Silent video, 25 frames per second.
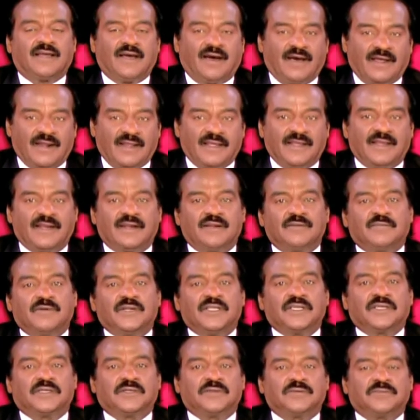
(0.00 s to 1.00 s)
காலை ஏழு
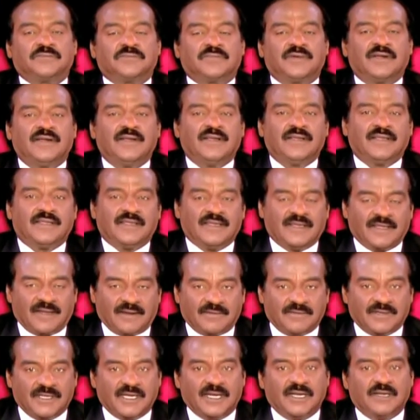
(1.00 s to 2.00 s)
மணிக்கும்
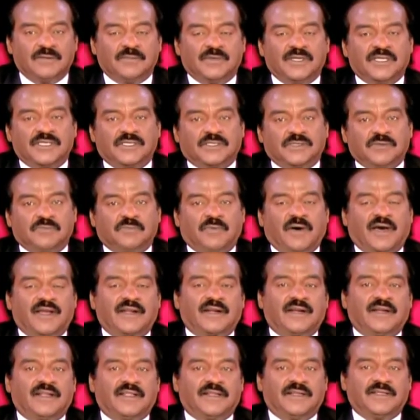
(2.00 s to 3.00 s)
இரவு ஏழு மணிக்கும்
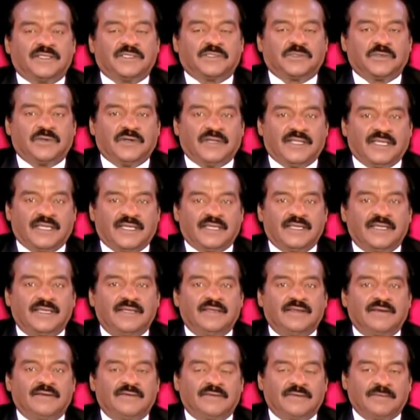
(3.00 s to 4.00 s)
பாருங்கள் என்று சொல்லி
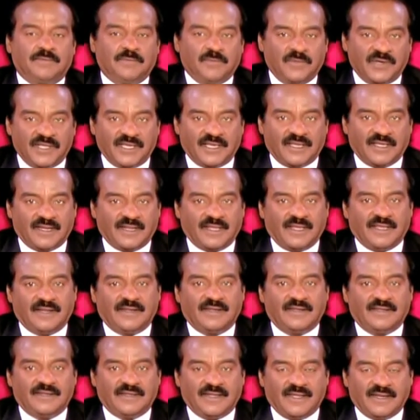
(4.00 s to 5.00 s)

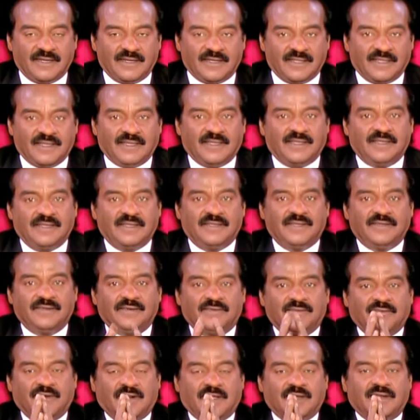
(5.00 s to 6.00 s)
முடிக்கிறேன் நன்றி
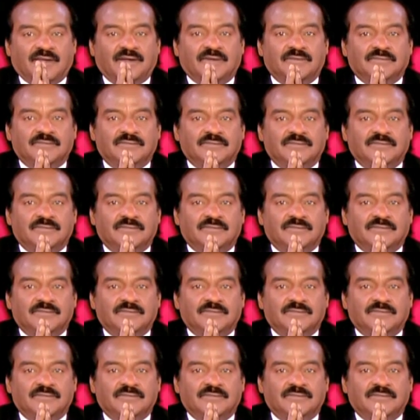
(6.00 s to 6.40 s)
வணக்கம்